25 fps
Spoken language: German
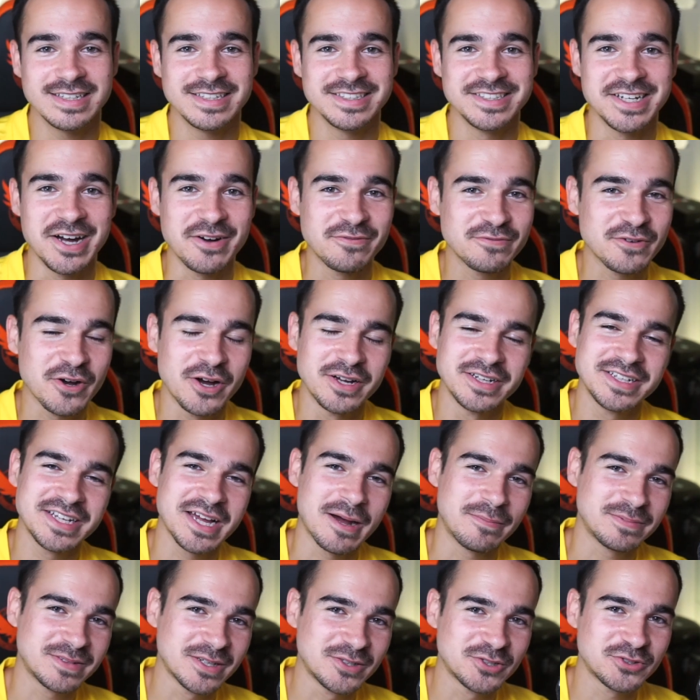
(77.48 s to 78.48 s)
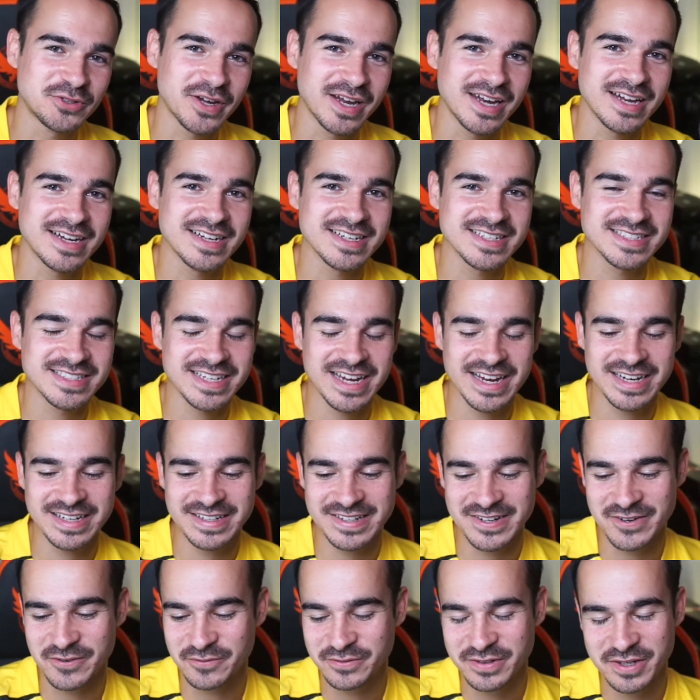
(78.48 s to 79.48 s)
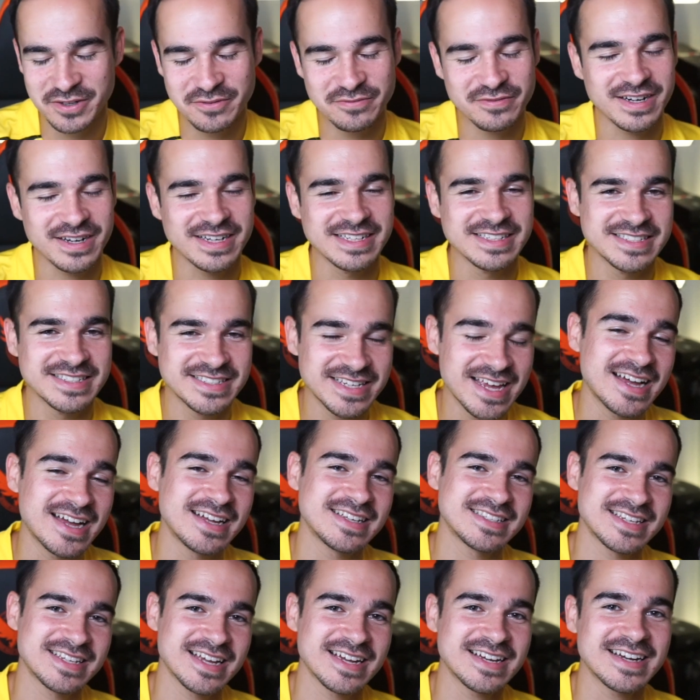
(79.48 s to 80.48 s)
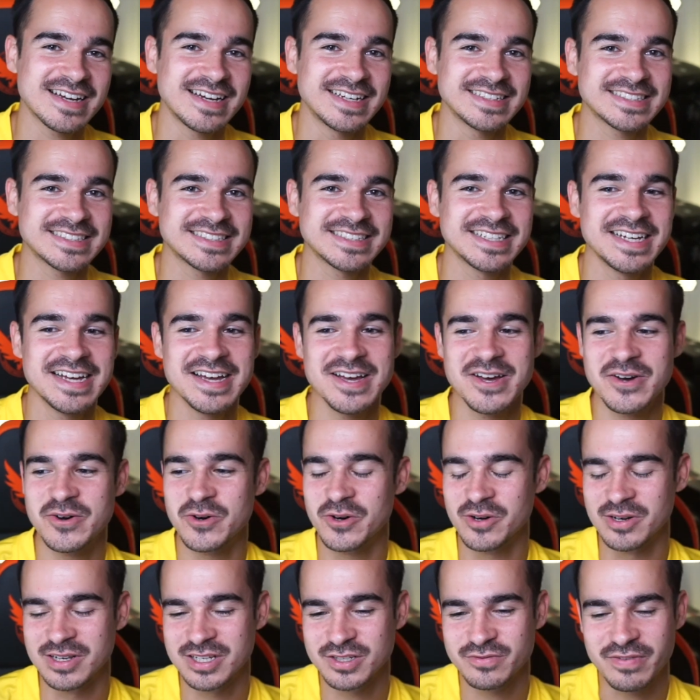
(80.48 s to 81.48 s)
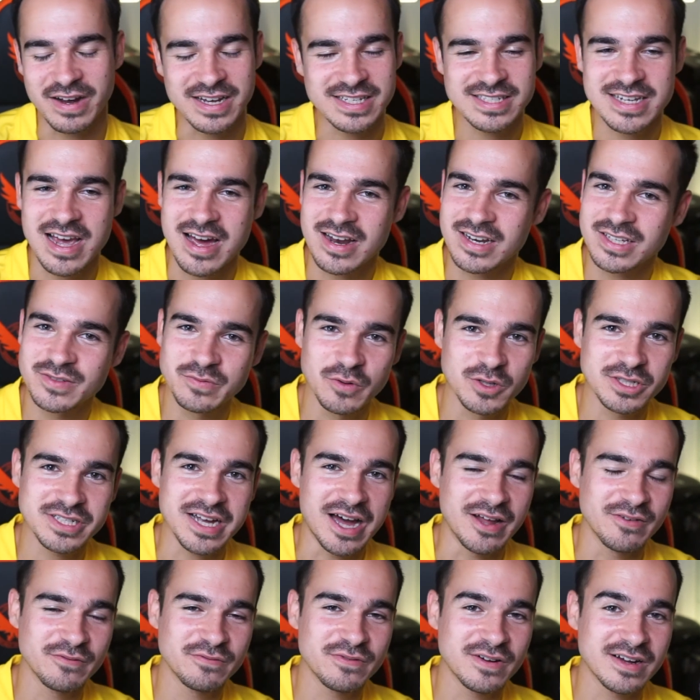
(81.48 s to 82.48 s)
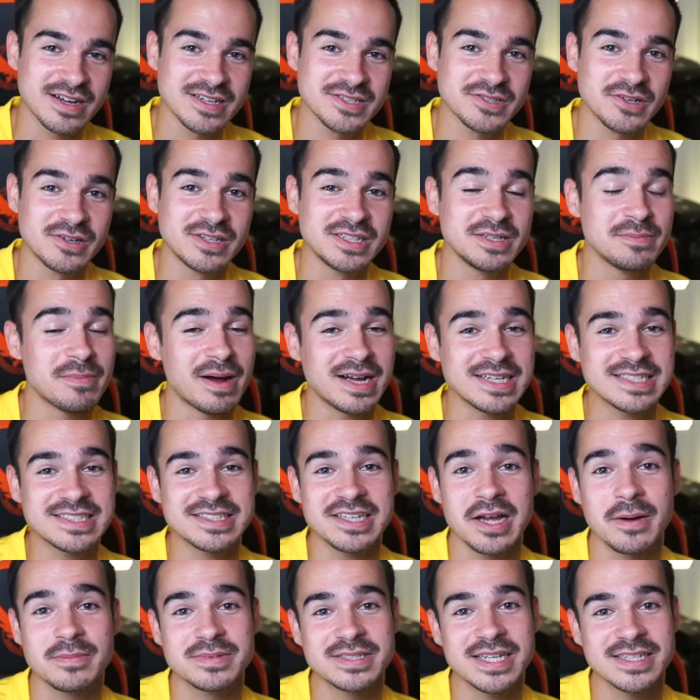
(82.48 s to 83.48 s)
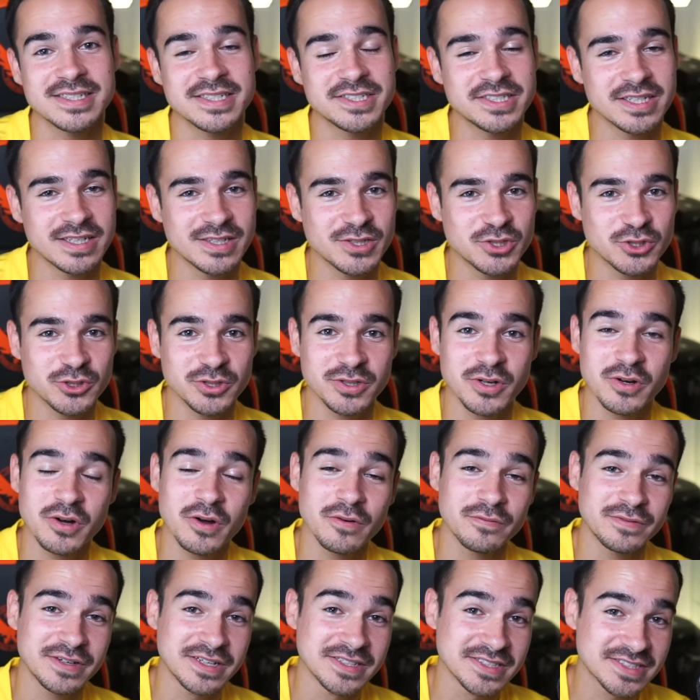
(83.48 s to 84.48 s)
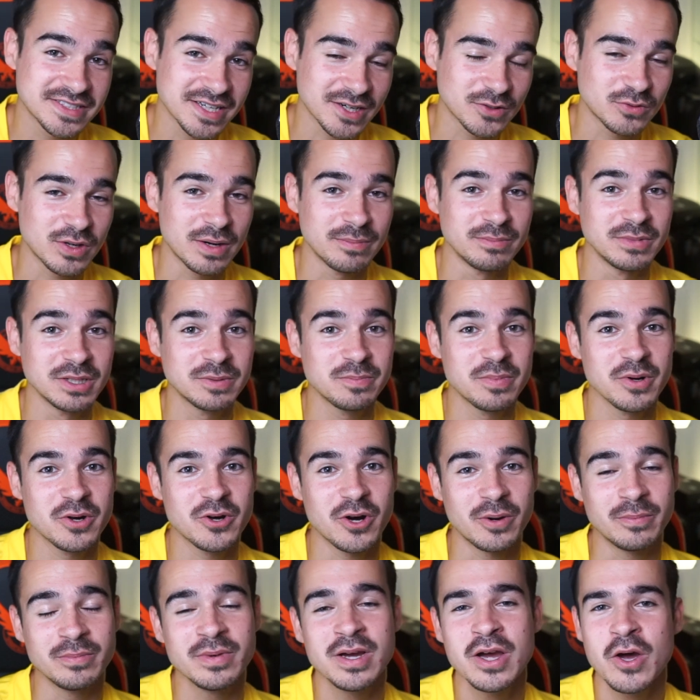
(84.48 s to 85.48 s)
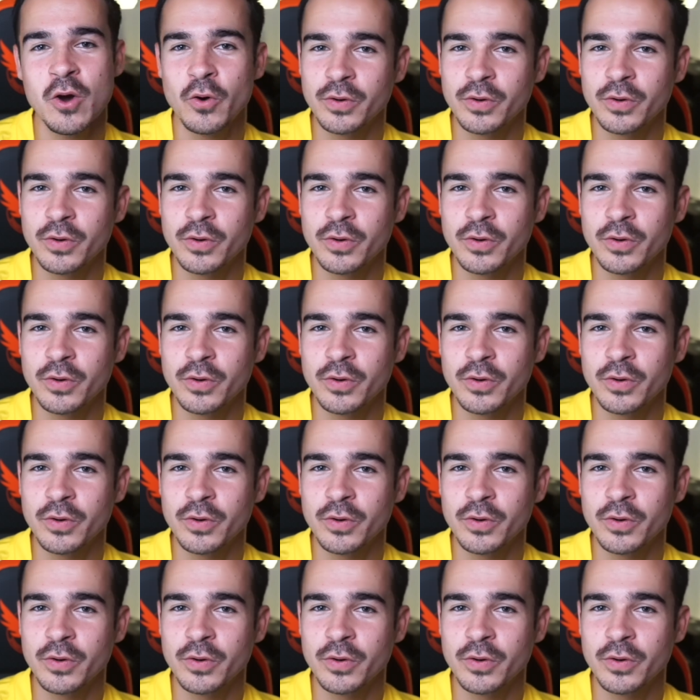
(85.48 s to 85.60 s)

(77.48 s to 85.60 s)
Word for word: Ja, Freunde, ihr habt den Trailer gesehen. Auf jeden Fall sehr, sehr krass und ich weiß gar nicht, wo ich anfangen soll. Die meisten haben es ja sicherlich schon auch auf Instagram mitbekommen.